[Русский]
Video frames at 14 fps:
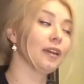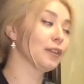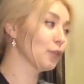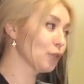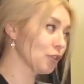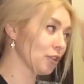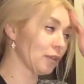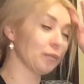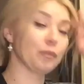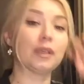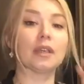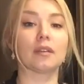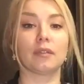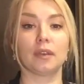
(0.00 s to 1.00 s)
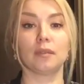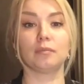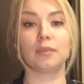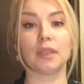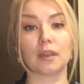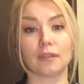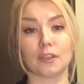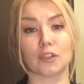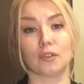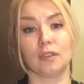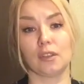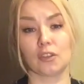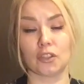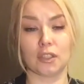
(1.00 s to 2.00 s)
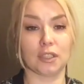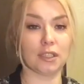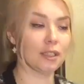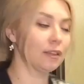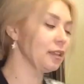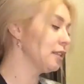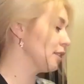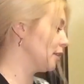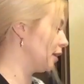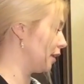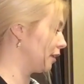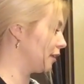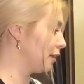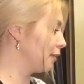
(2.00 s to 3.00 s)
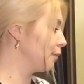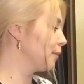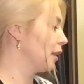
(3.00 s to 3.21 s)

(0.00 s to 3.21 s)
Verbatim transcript: Нужно первое, первое, что вы должны сделать, это